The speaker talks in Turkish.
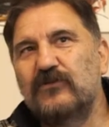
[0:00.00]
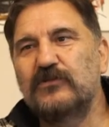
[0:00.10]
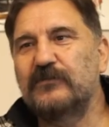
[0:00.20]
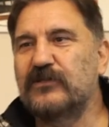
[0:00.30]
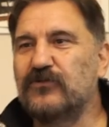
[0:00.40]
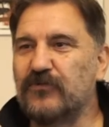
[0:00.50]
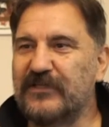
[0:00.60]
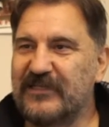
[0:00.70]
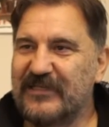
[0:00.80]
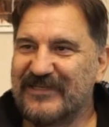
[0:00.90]
İlk önce bir
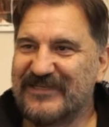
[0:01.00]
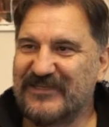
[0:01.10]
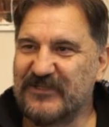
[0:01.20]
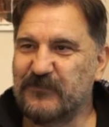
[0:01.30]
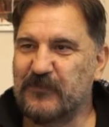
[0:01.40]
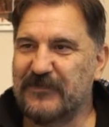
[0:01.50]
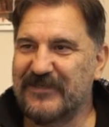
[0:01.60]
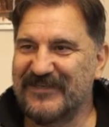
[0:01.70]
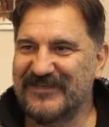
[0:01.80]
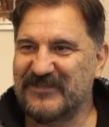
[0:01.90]
kroki çizmemi
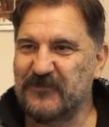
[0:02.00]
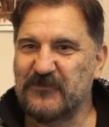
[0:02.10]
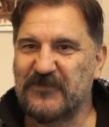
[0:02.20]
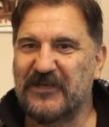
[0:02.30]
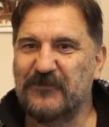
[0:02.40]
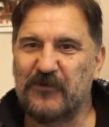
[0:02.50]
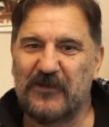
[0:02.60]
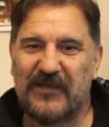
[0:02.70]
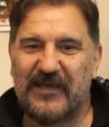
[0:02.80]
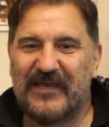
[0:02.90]
istemişler
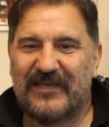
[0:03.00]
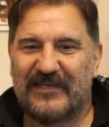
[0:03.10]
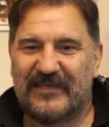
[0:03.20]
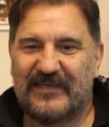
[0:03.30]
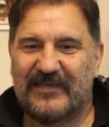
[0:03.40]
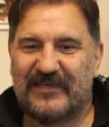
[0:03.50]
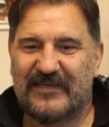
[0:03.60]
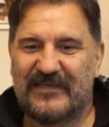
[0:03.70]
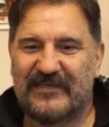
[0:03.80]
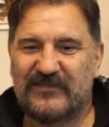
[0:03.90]
böyle.
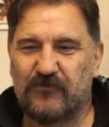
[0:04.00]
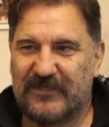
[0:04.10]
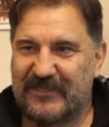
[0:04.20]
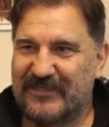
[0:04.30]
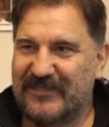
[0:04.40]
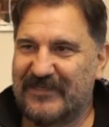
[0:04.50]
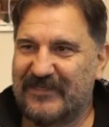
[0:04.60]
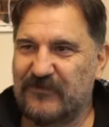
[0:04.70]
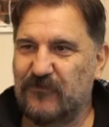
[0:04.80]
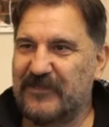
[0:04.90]
E, işte o yedi
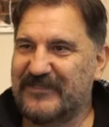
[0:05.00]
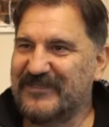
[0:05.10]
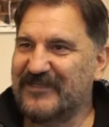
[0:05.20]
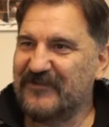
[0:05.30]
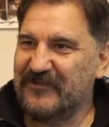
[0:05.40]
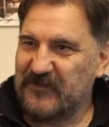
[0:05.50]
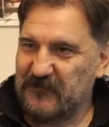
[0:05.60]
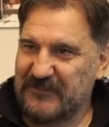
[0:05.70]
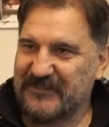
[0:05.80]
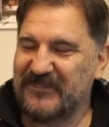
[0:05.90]
Kule Zindanı'nın
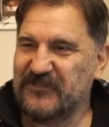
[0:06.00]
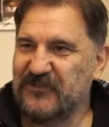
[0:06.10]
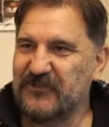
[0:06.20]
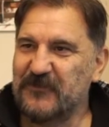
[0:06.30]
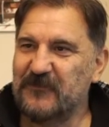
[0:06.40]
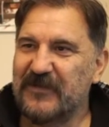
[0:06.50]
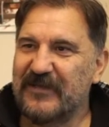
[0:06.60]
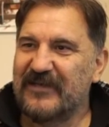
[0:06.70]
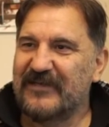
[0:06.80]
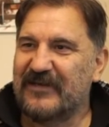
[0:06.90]
tepesine çıktım.
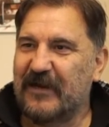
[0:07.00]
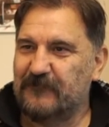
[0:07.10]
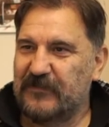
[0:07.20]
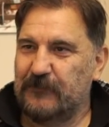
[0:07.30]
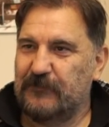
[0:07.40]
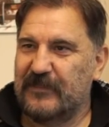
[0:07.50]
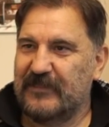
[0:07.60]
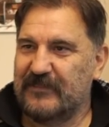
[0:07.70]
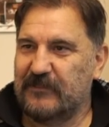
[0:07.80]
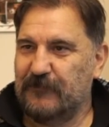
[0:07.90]
Hı hı. Abdi
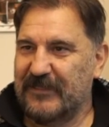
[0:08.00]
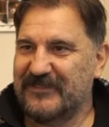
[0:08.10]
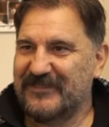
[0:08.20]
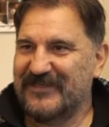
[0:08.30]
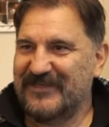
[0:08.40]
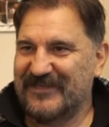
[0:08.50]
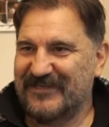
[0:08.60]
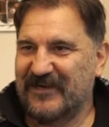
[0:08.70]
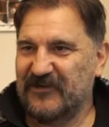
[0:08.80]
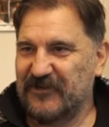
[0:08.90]
İpekçi
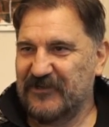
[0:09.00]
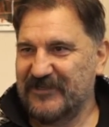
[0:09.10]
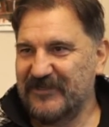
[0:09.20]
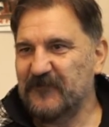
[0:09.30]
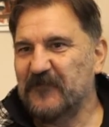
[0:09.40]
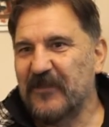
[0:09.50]
e, Arena'yı.